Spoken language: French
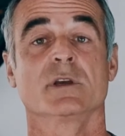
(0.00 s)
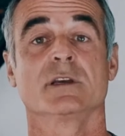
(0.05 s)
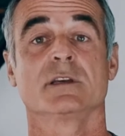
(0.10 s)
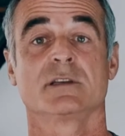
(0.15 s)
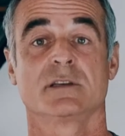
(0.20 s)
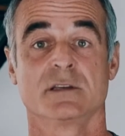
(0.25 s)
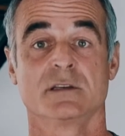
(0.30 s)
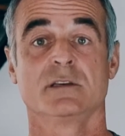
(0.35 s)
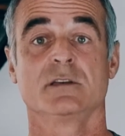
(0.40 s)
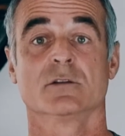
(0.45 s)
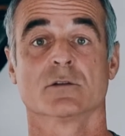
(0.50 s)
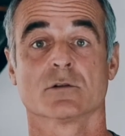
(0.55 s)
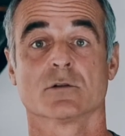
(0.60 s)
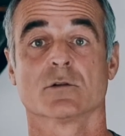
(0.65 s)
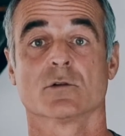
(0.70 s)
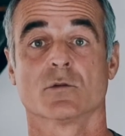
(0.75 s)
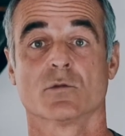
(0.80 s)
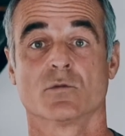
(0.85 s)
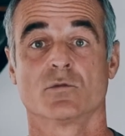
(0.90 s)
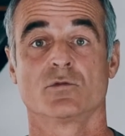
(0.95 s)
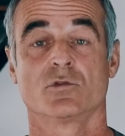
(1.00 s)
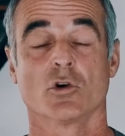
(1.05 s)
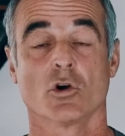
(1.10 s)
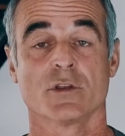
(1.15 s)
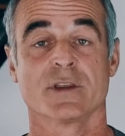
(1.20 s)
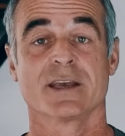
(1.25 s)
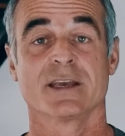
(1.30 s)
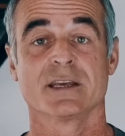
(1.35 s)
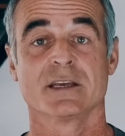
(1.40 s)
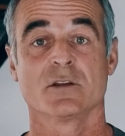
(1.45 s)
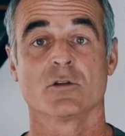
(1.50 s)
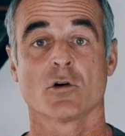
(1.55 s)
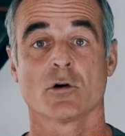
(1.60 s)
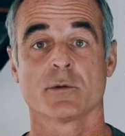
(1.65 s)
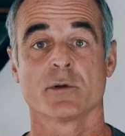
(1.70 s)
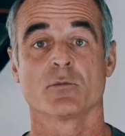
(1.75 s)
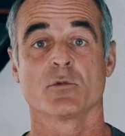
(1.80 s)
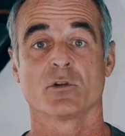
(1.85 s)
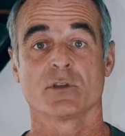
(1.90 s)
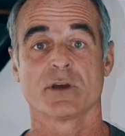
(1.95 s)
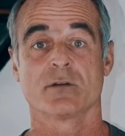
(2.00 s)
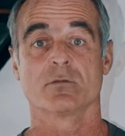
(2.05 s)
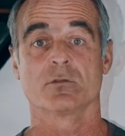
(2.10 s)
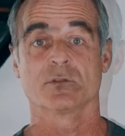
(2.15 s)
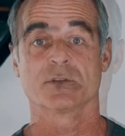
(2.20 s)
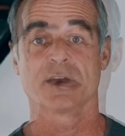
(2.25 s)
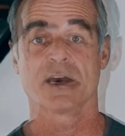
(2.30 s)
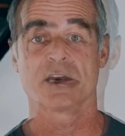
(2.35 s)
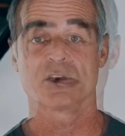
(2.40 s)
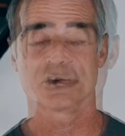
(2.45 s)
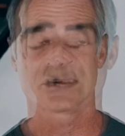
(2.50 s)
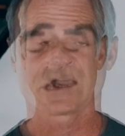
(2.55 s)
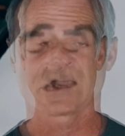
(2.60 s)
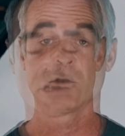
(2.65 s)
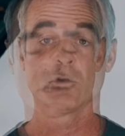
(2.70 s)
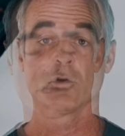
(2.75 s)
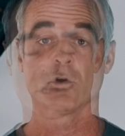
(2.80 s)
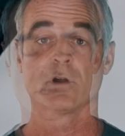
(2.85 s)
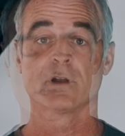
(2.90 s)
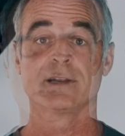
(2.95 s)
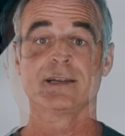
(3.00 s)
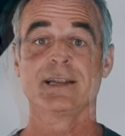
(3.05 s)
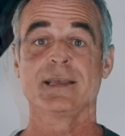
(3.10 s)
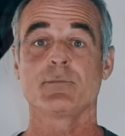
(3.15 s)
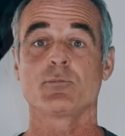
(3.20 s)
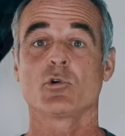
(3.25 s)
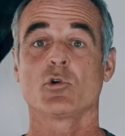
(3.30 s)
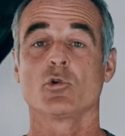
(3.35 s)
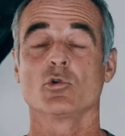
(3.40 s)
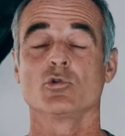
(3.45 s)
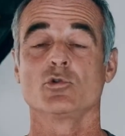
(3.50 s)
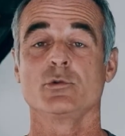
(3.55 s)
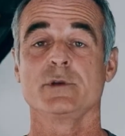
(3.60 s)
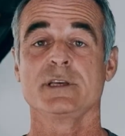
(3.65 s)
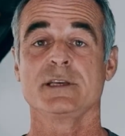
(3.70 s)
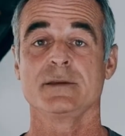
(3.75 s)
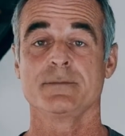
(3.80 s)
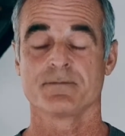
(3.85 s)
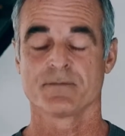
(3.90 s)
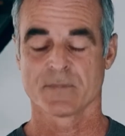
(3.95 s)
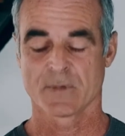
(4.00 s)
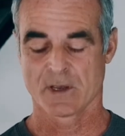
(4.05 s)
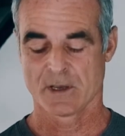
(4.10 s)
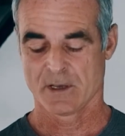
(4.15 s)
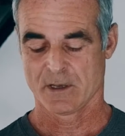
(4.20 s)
mais qui vous donne énormément d'avantages. Alors, les produits